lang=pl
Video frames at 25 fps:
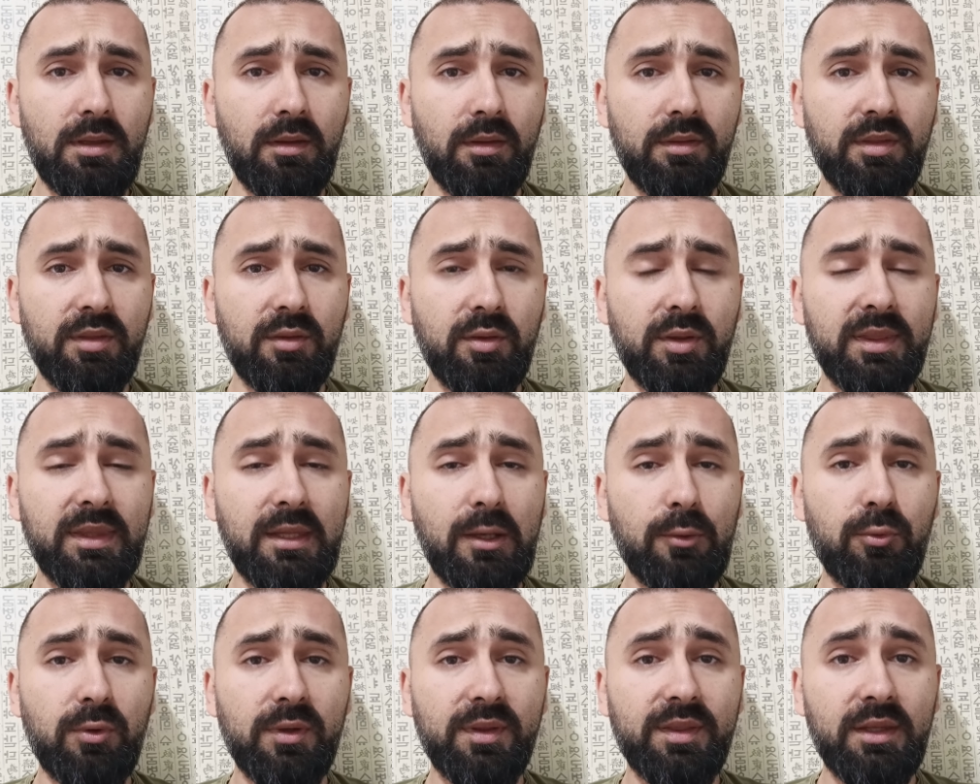
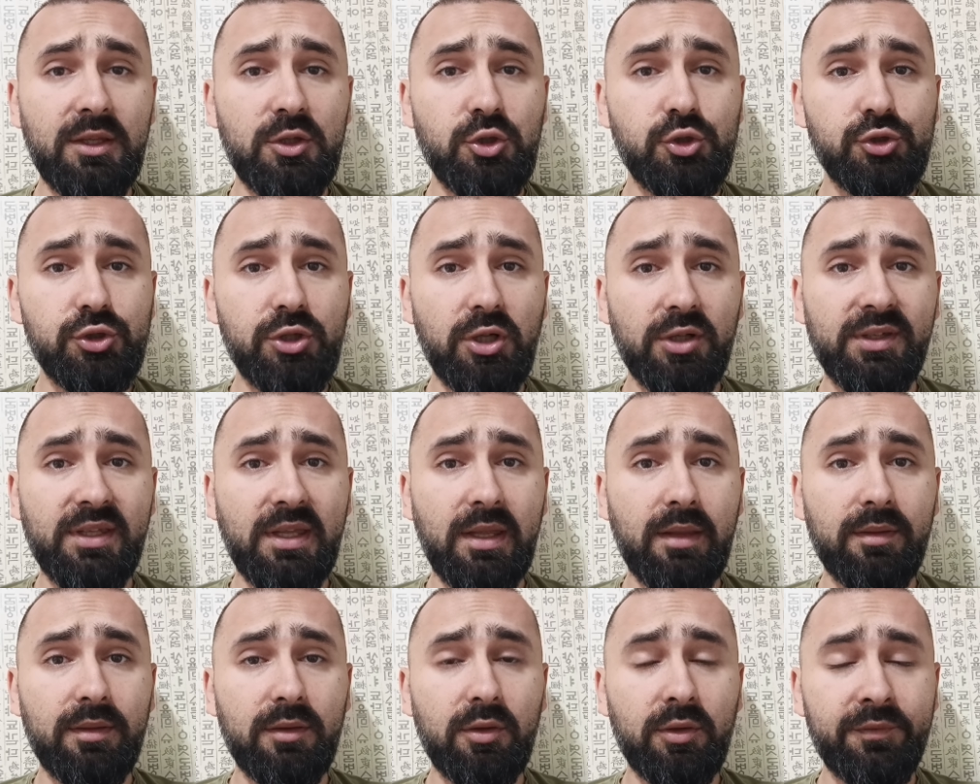zostało
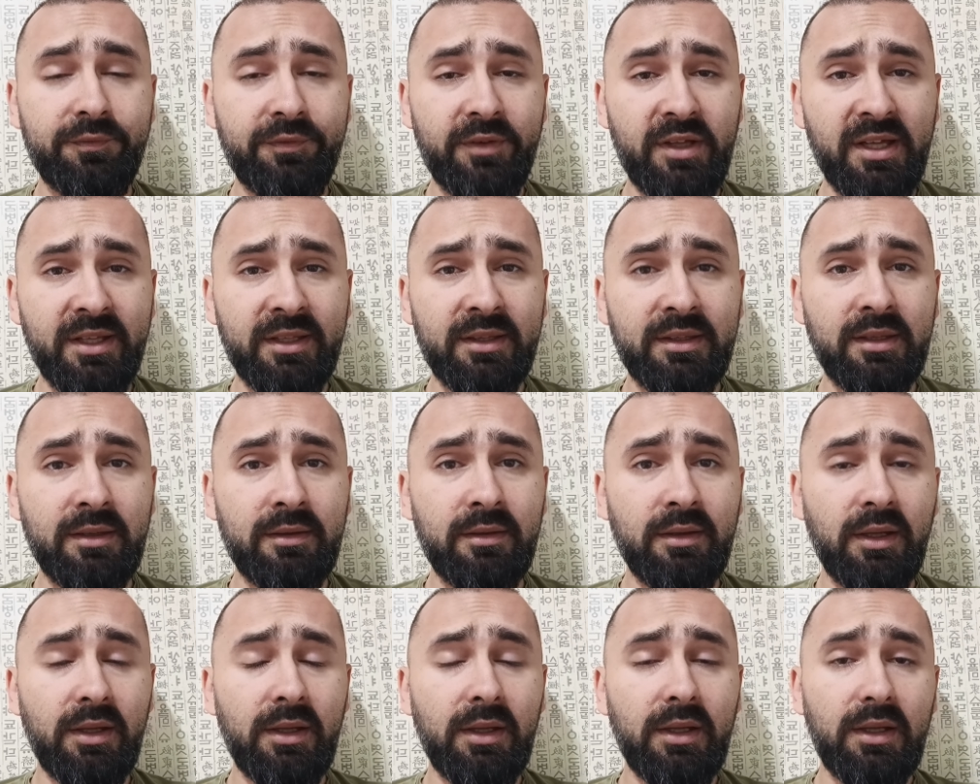zniszczone, jest
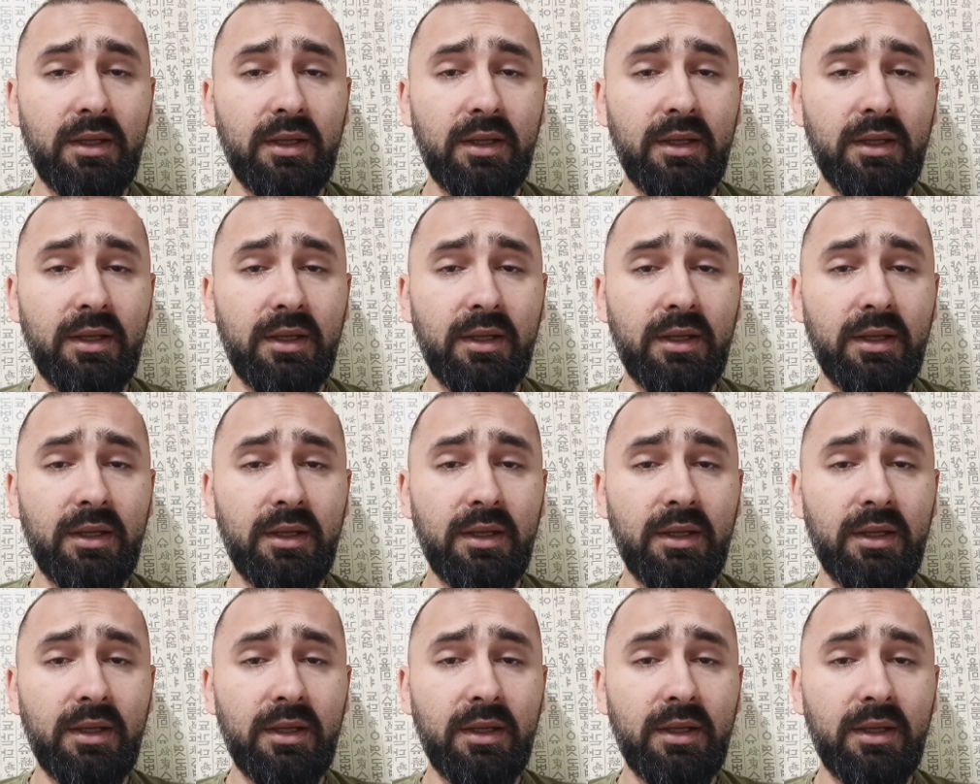otwarte,